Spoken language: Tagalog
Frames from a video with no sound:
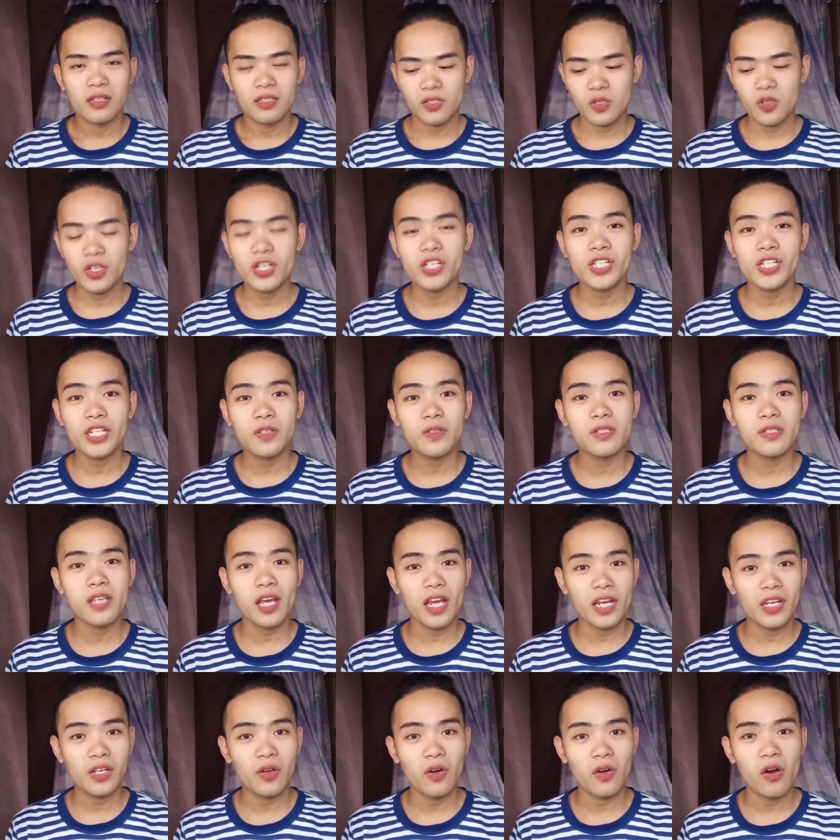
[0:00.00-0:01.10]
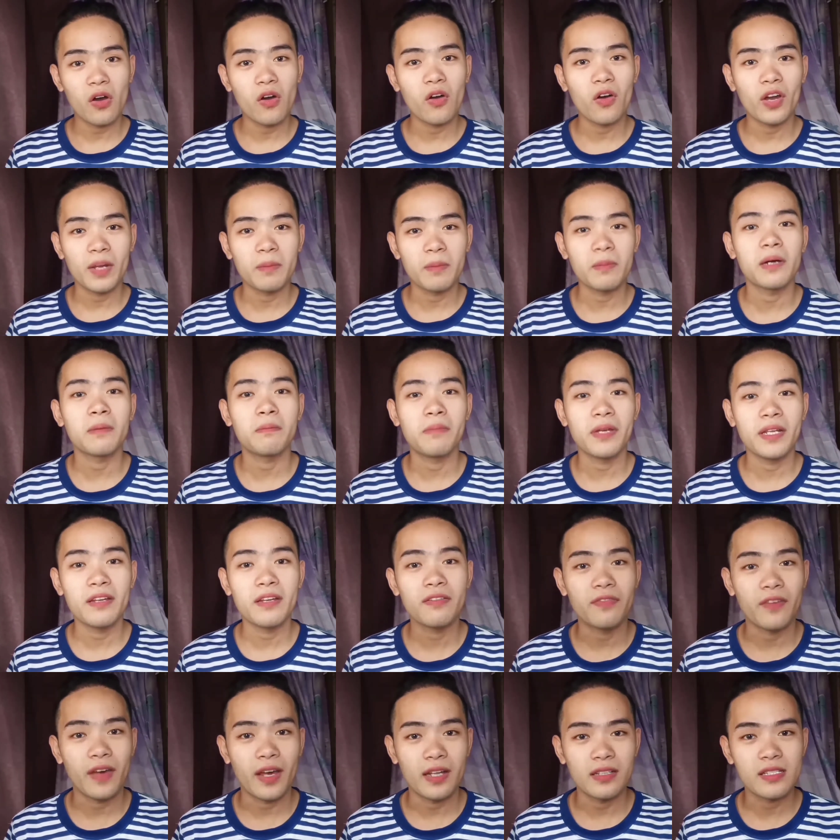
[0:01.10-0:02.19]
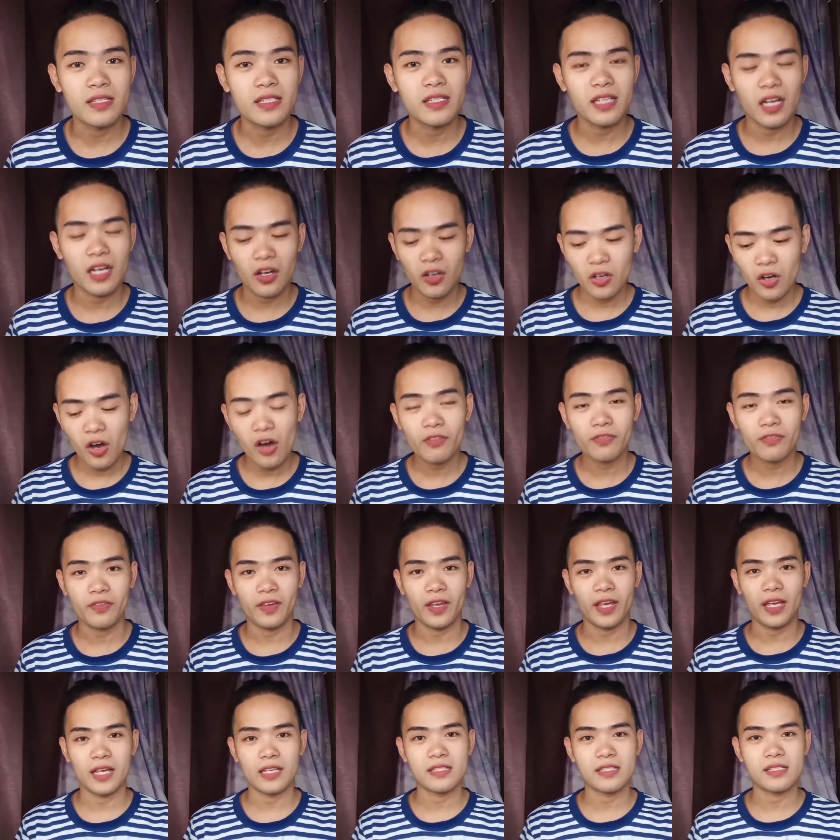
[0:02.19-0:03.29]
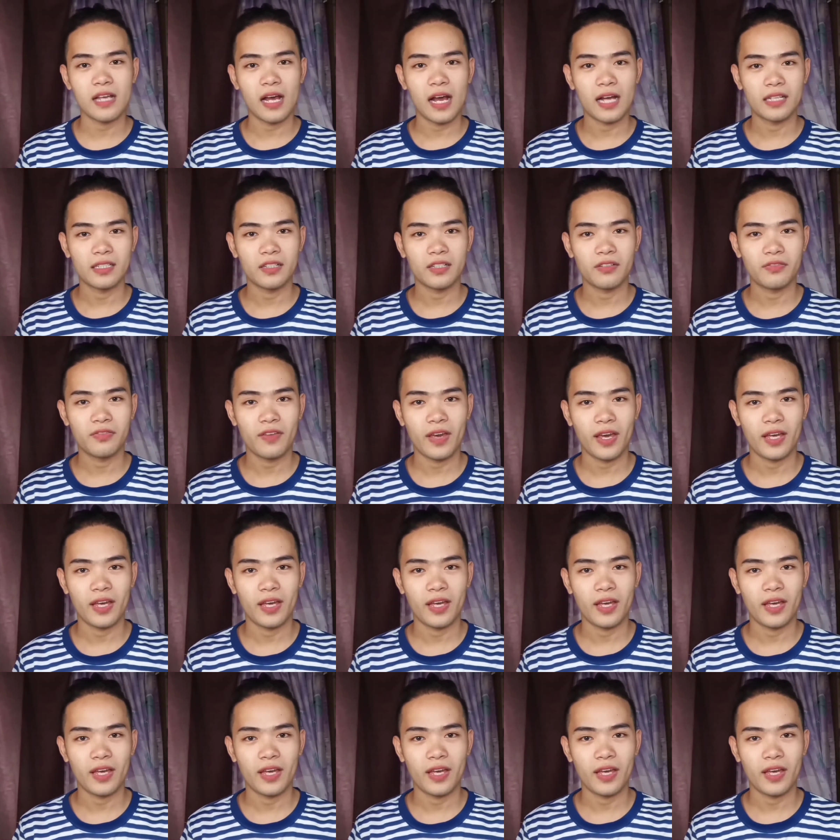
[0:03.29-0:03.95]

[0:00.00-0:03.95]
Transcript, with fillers: So, i-share ko sa inyo kung ano mga benefits ng coffee sa ating